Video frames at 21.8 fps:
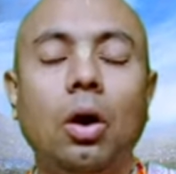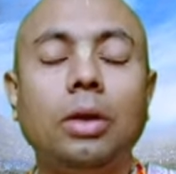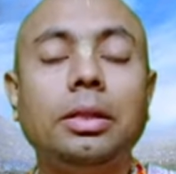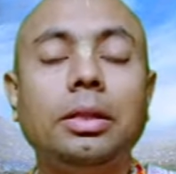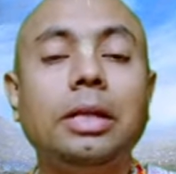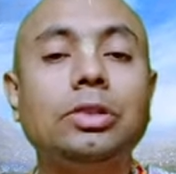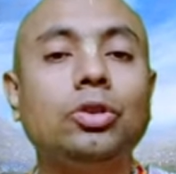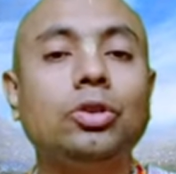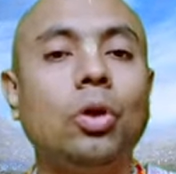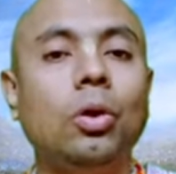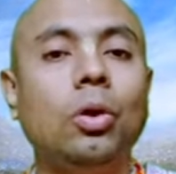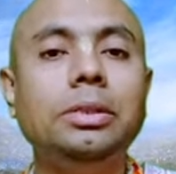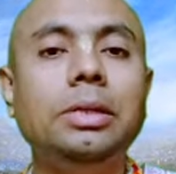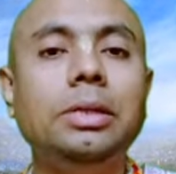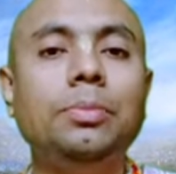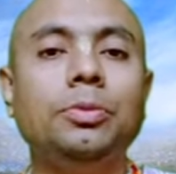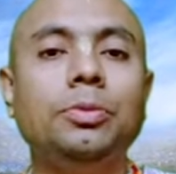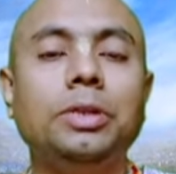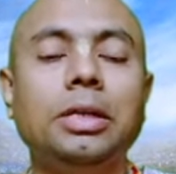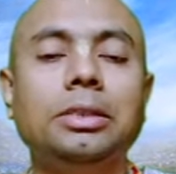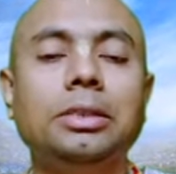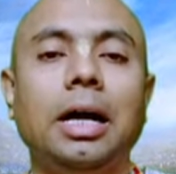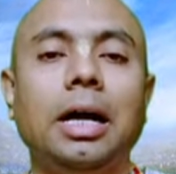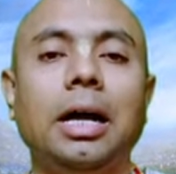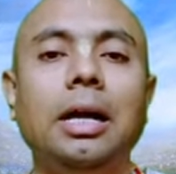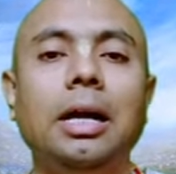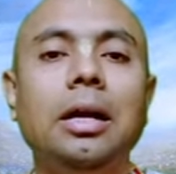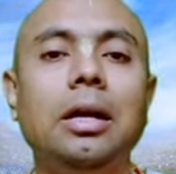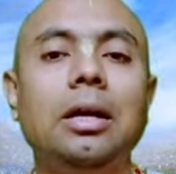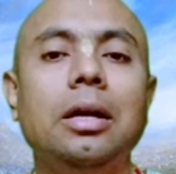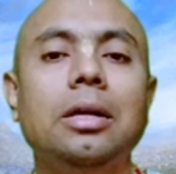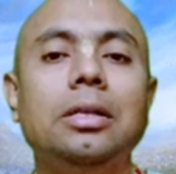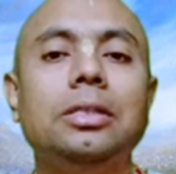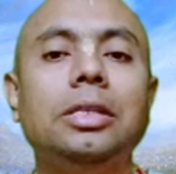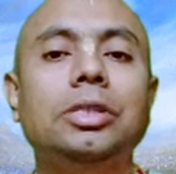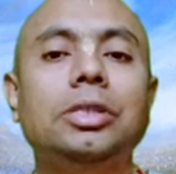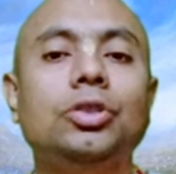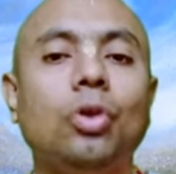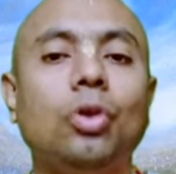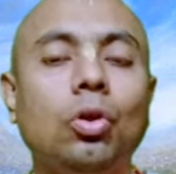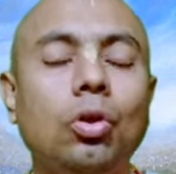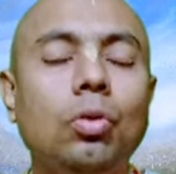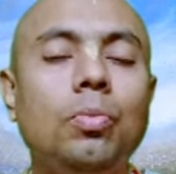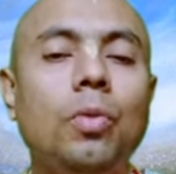অর্থাৎ সহজেই বোঝা যায় যে
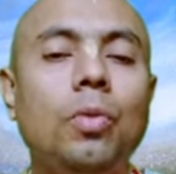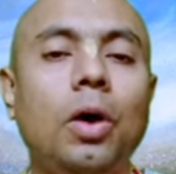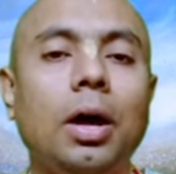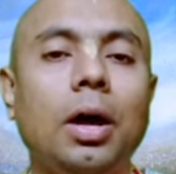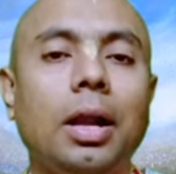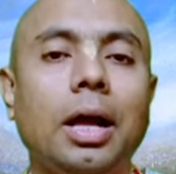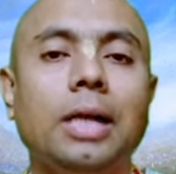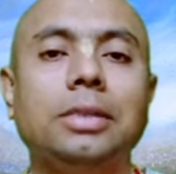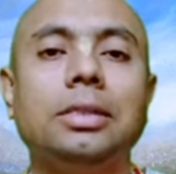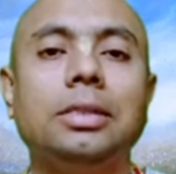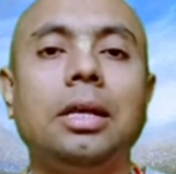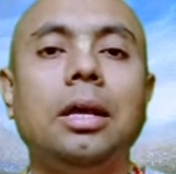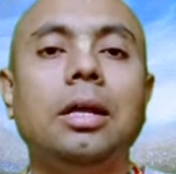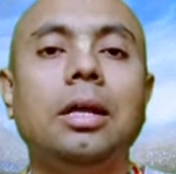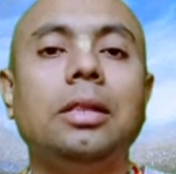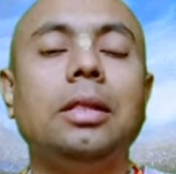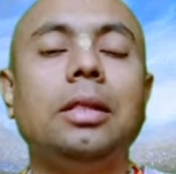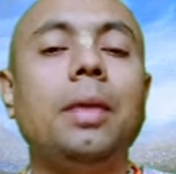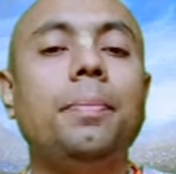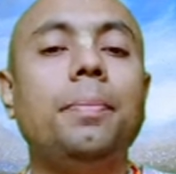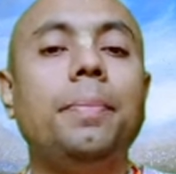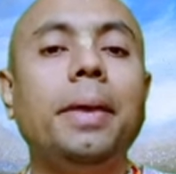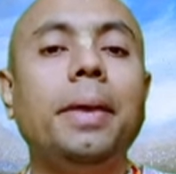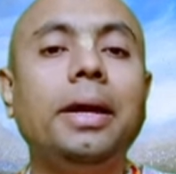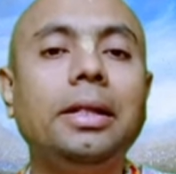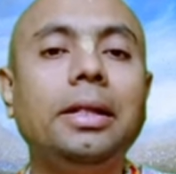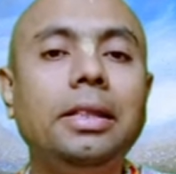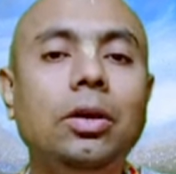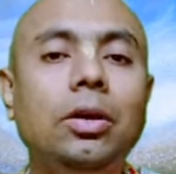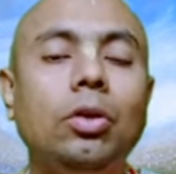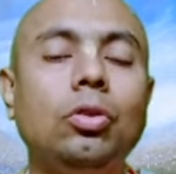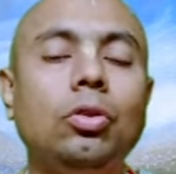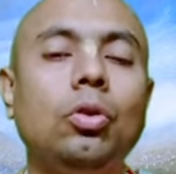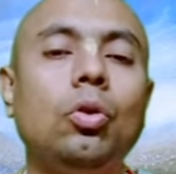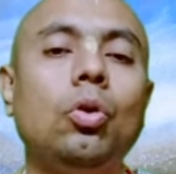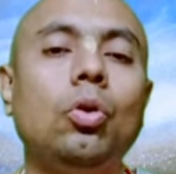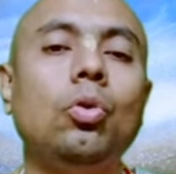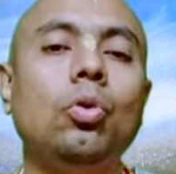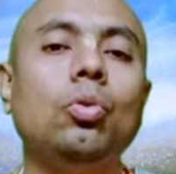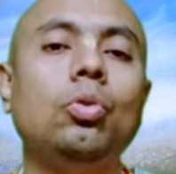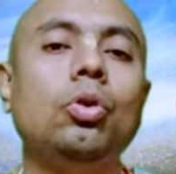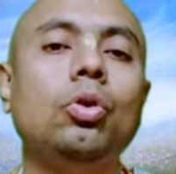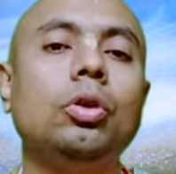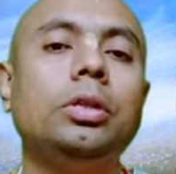জনক মহারাজ তার ব্যক্তিগত
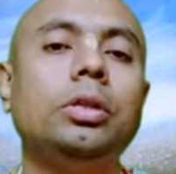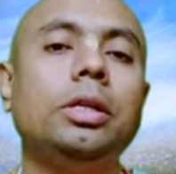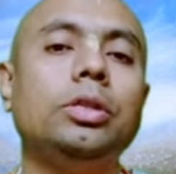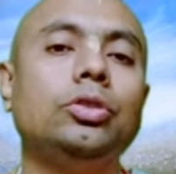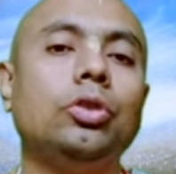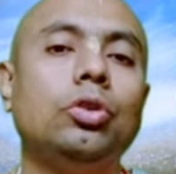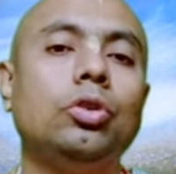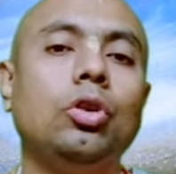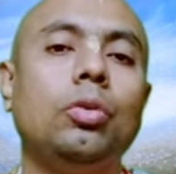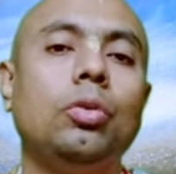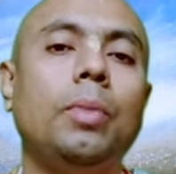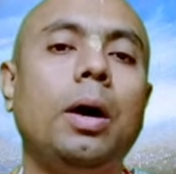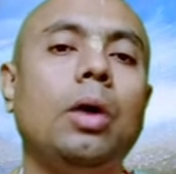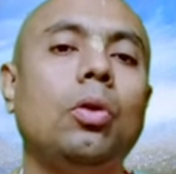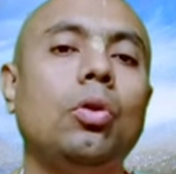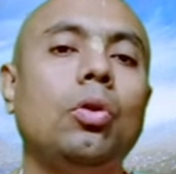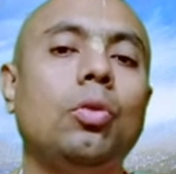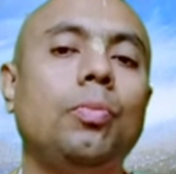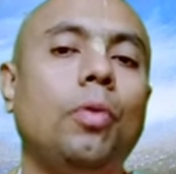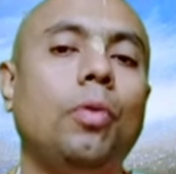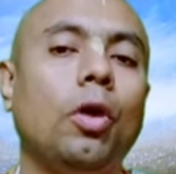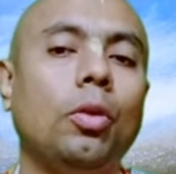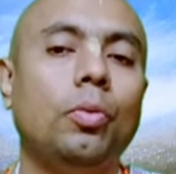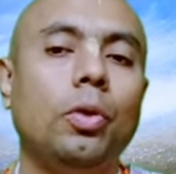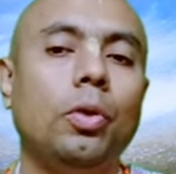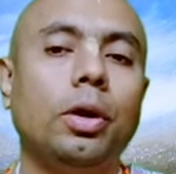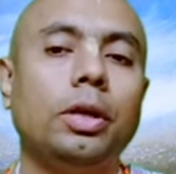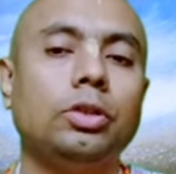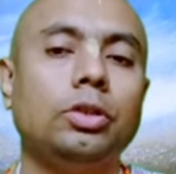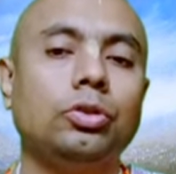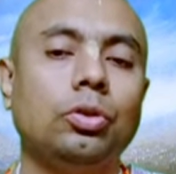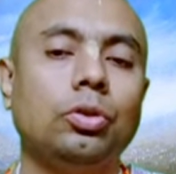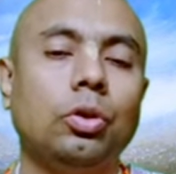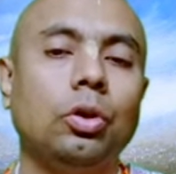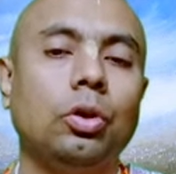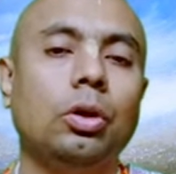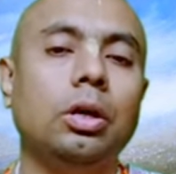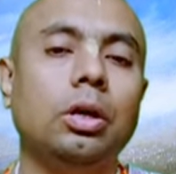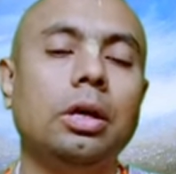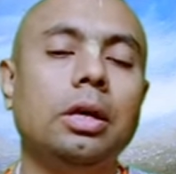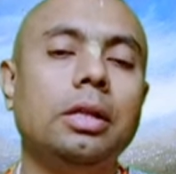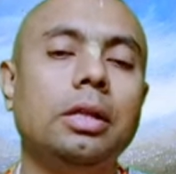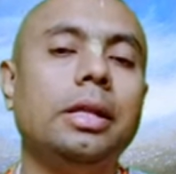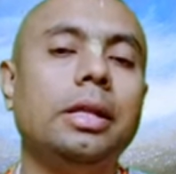কোনো উন্নতির জন্য বা কোনো ফলভোগের জন্য
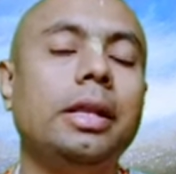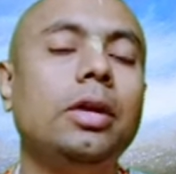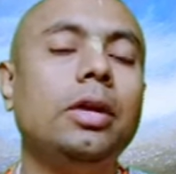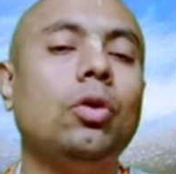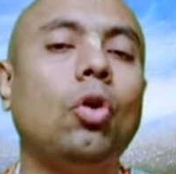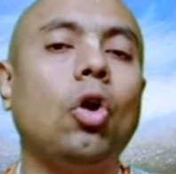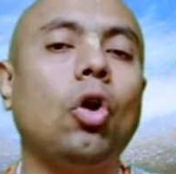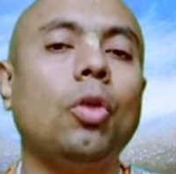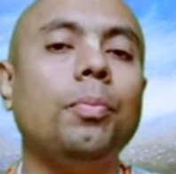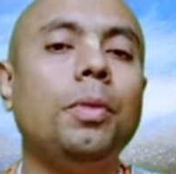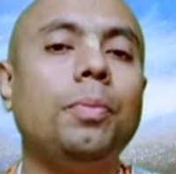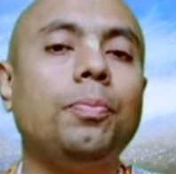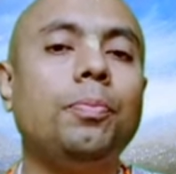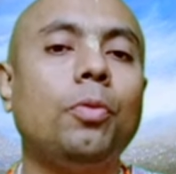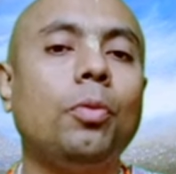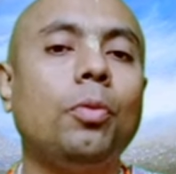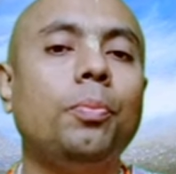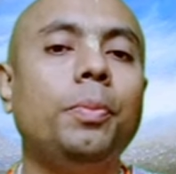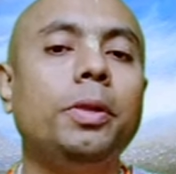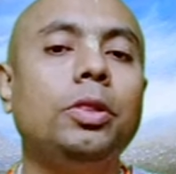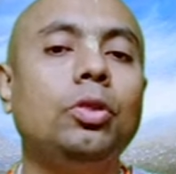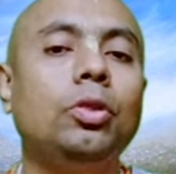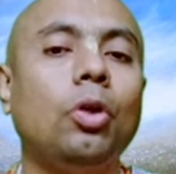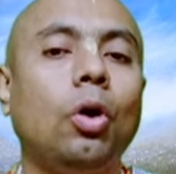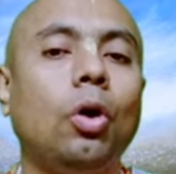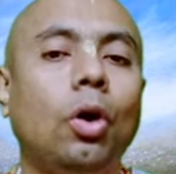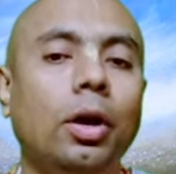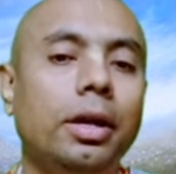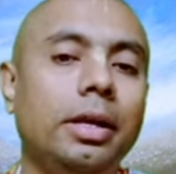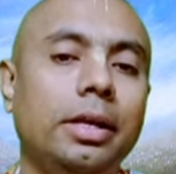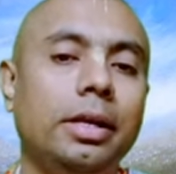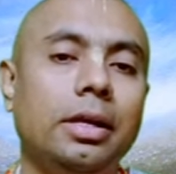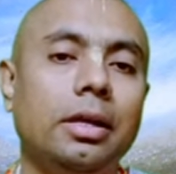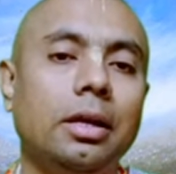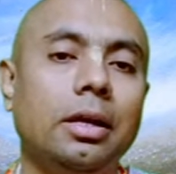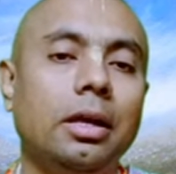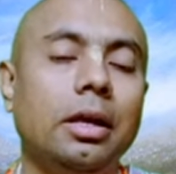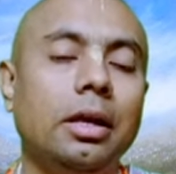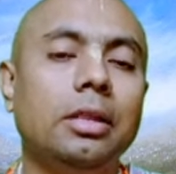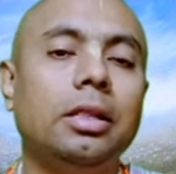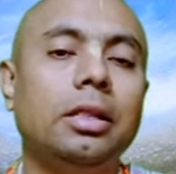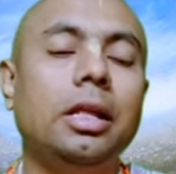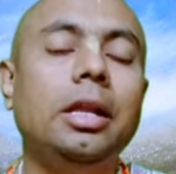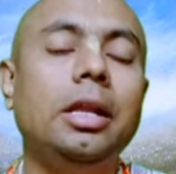তিনি কর্মে প্রবৃত্ত হননি
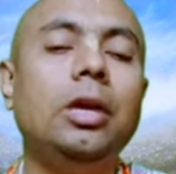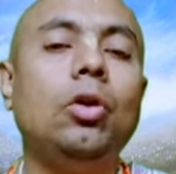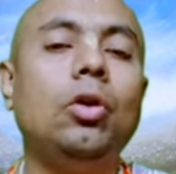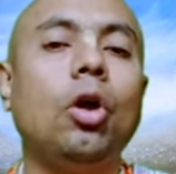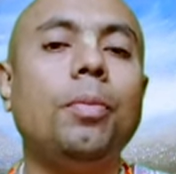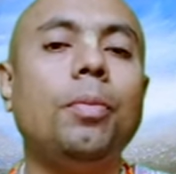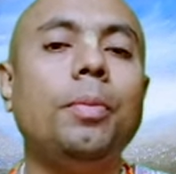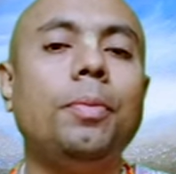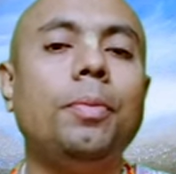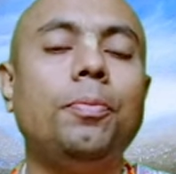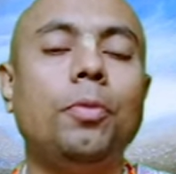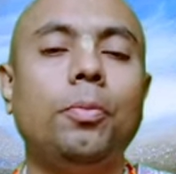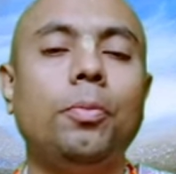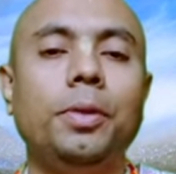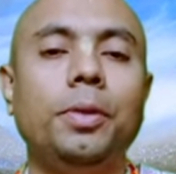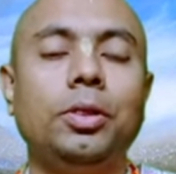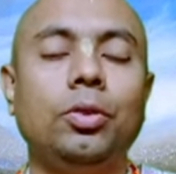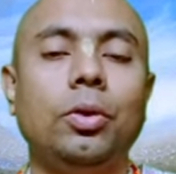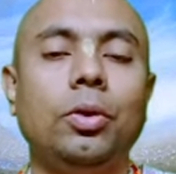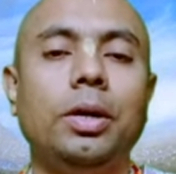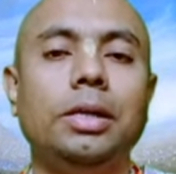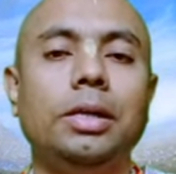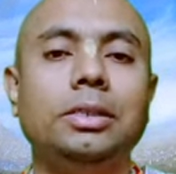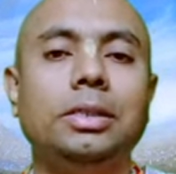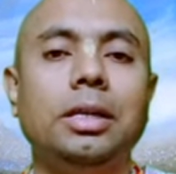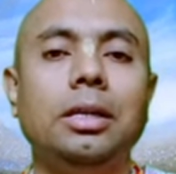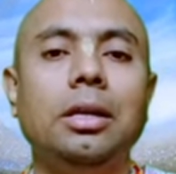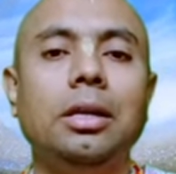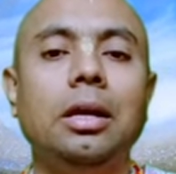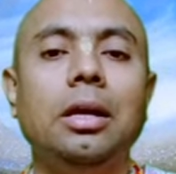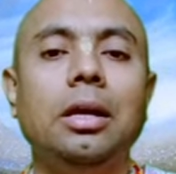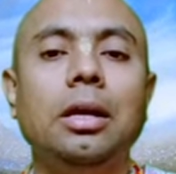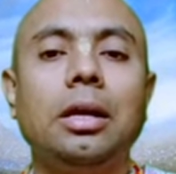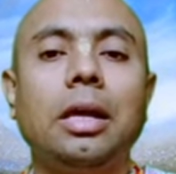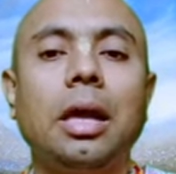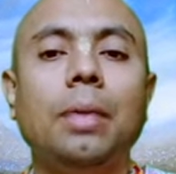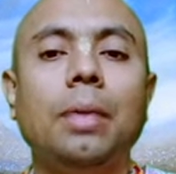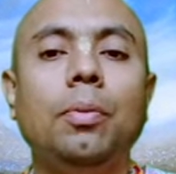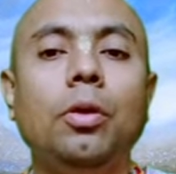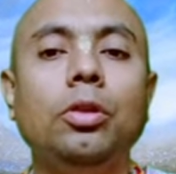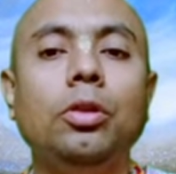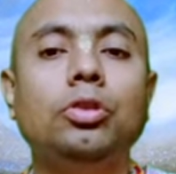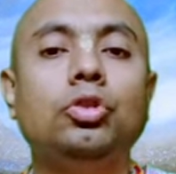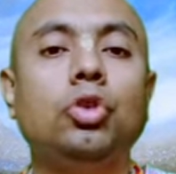তিনি কর্মে প্রবৃত্ত হয়েছেন
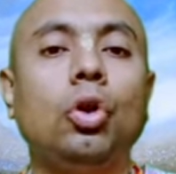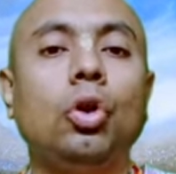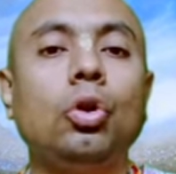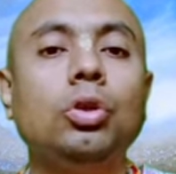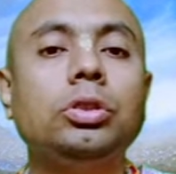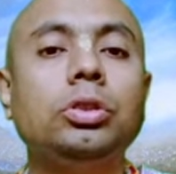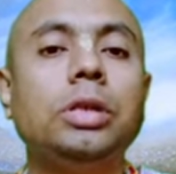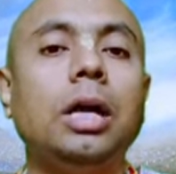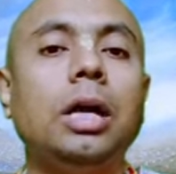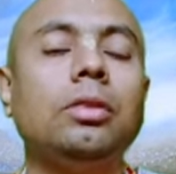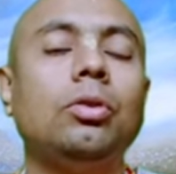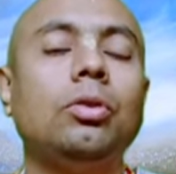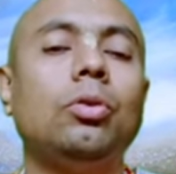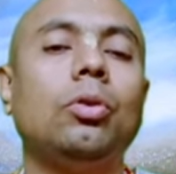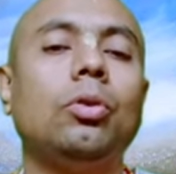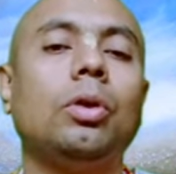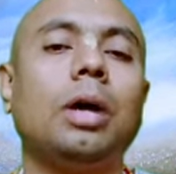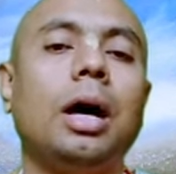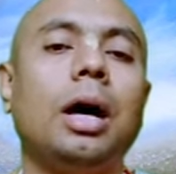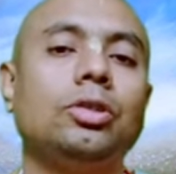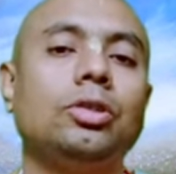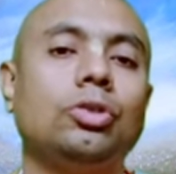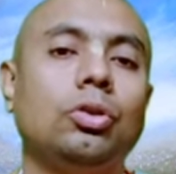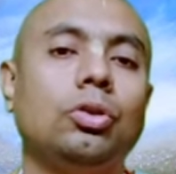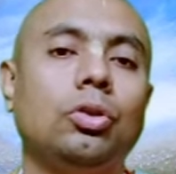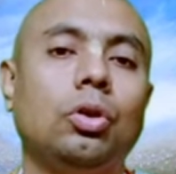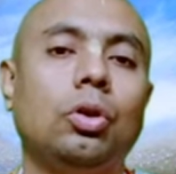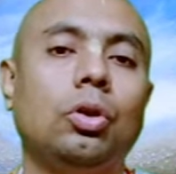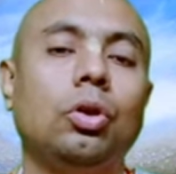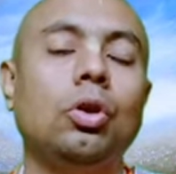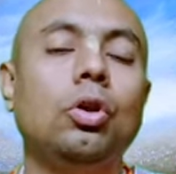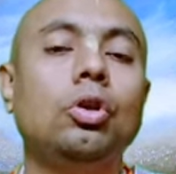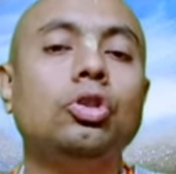কেবল জনস্বার্থ রক্ষার জন্য